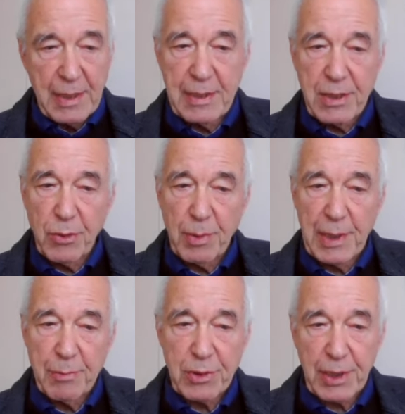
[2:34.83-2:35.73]
Diese
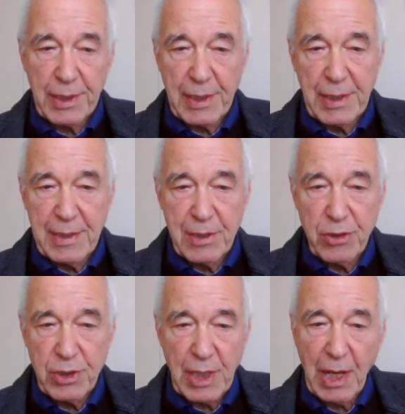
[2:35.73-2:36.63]
Überlebensstrategien
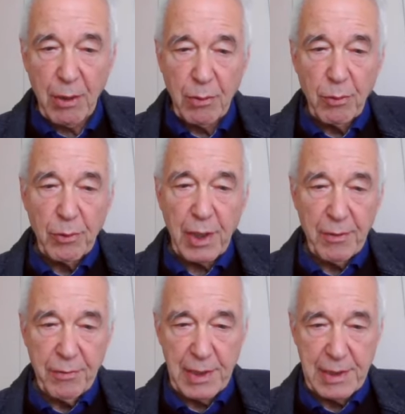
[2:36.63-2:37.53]
sind stark
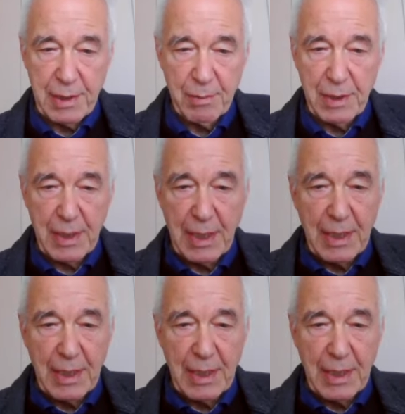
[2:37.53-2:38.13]
unreflexibel,